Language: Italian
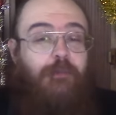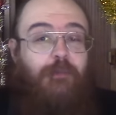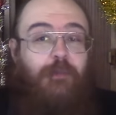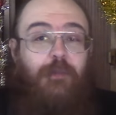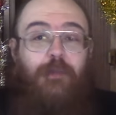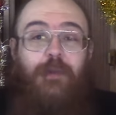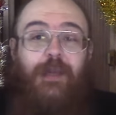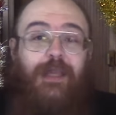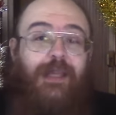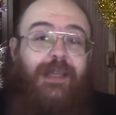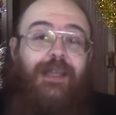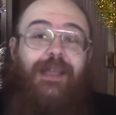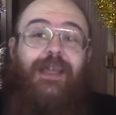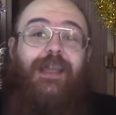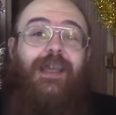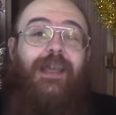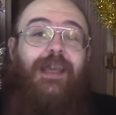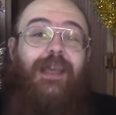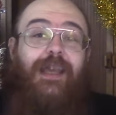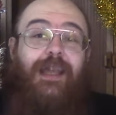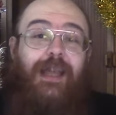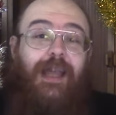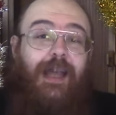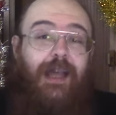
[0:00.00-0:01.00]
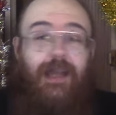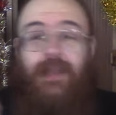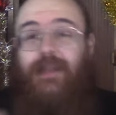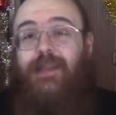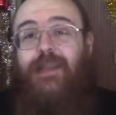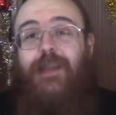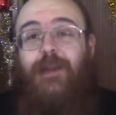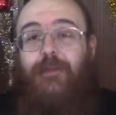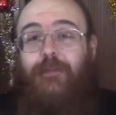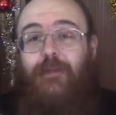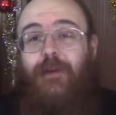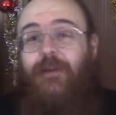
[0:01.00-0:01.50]
Quindi
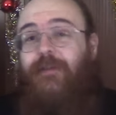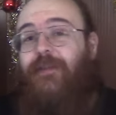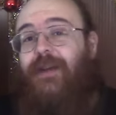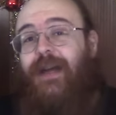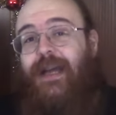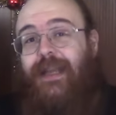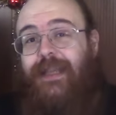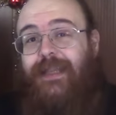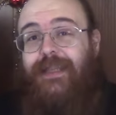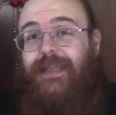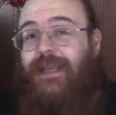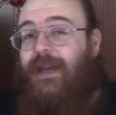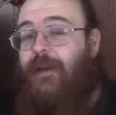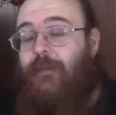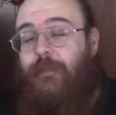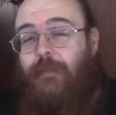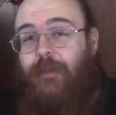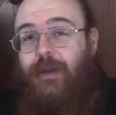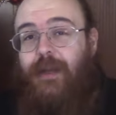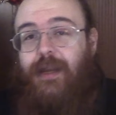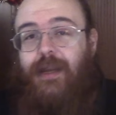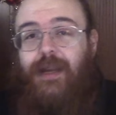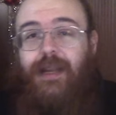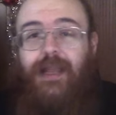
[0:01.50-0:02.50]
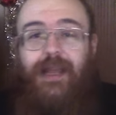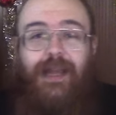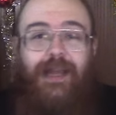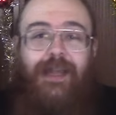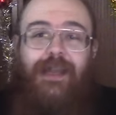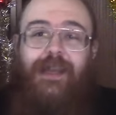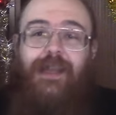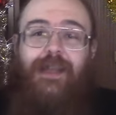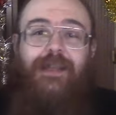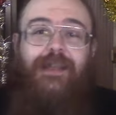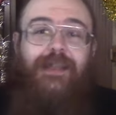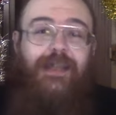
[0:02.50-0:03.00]
andiamo avanti a
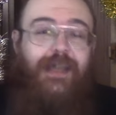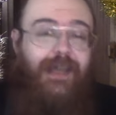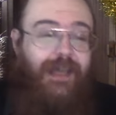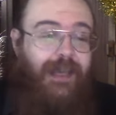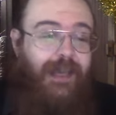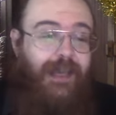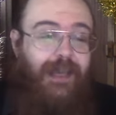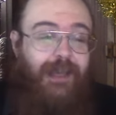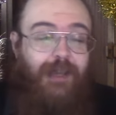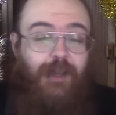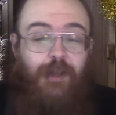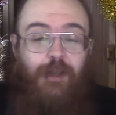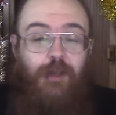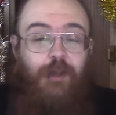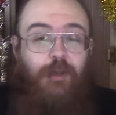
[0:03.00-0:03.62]
parlare dei